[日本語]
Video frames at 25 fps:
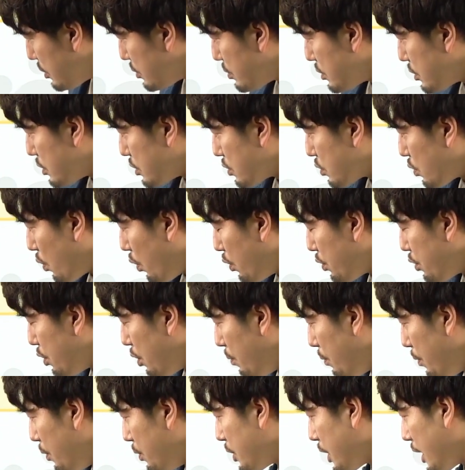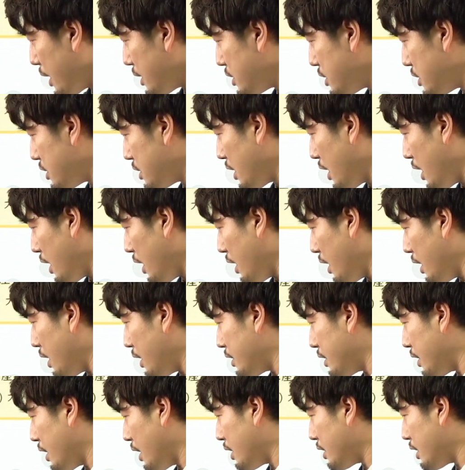分、子供たちが
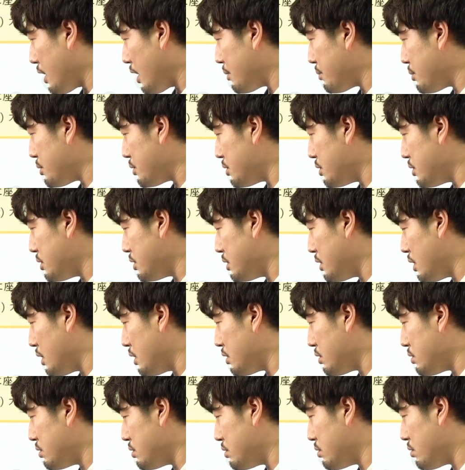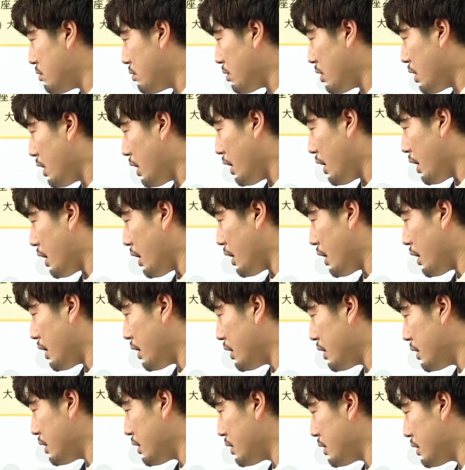並ぶっていうのが、
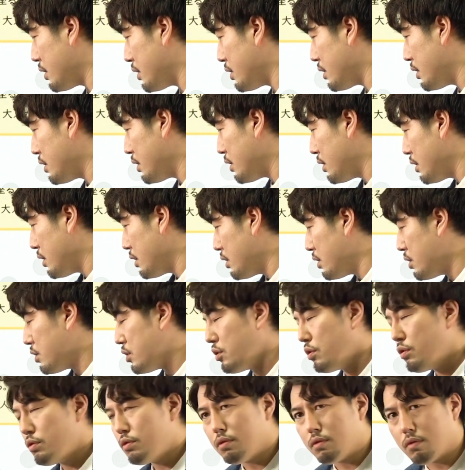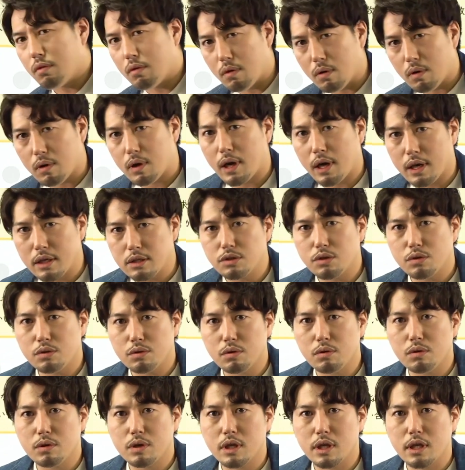よんの階乗
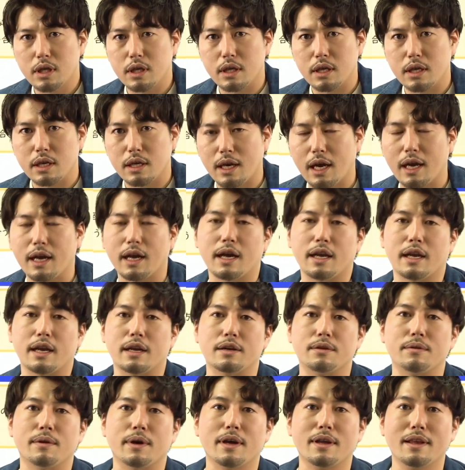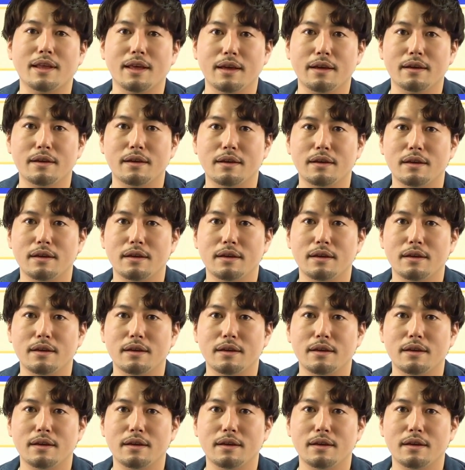通り考えられるわけね。